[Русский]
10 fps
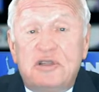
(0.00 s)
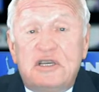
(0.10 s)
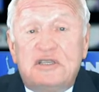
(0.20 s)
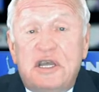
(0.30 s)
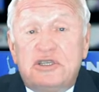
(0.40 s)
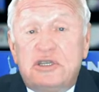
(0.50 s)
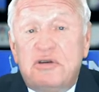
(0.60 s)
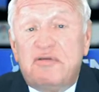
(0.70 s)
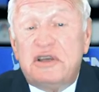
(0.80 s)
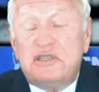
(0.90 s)

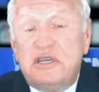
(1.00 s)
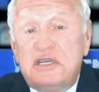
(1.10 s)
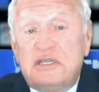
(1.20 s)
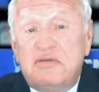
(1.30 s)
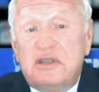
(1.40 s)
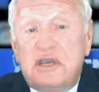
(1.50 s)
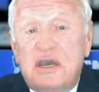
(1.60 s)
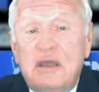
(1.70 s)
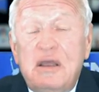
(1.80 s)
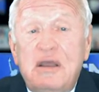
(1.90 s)
достаточного воздействия
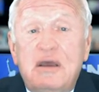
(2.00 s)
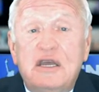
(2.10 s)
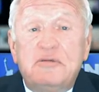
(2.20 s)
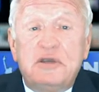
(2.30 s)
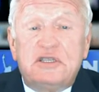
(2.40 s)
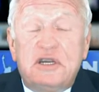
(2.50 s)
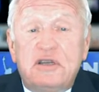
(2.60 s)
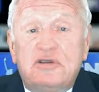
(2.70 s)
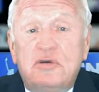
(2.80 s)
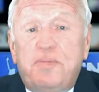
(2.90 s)
на
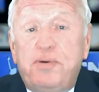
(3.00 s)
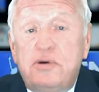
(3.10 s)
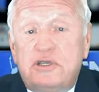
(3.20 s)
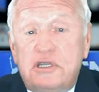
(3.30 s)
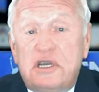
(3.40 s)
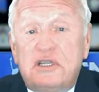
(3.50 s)
администрацию Путина,